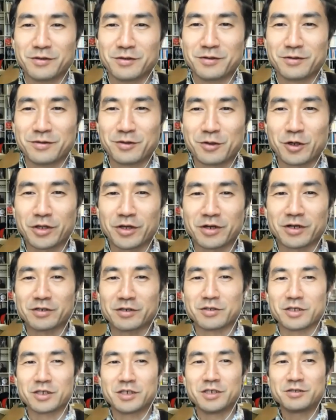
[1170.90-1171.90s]
だからなん
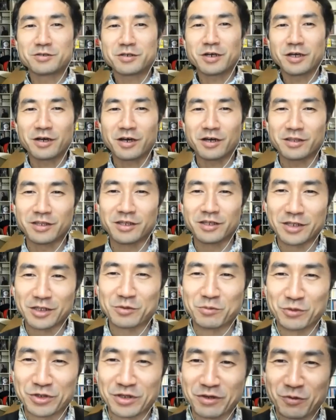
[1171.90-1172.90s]
か気づかなかったん
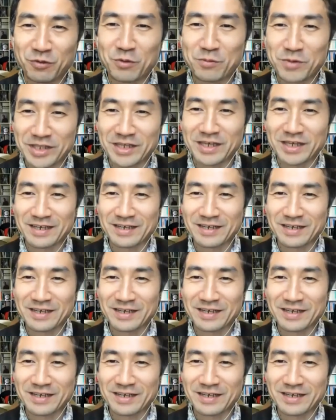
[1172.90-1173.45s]
だと思って、これまで。